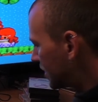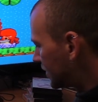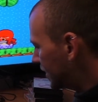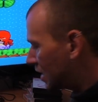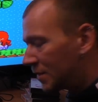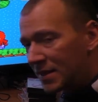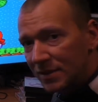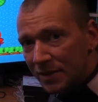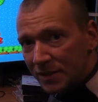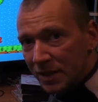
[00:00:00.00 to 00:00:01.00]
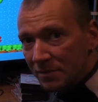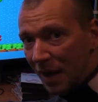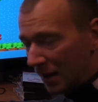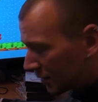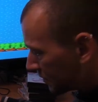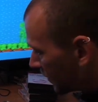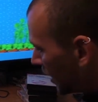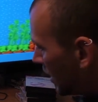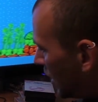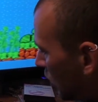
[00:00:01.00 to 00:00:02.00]
dem Sega Master System machen.
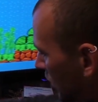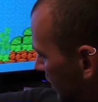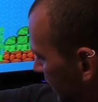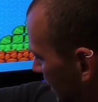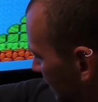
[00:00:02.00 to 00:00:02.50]
Und das Sega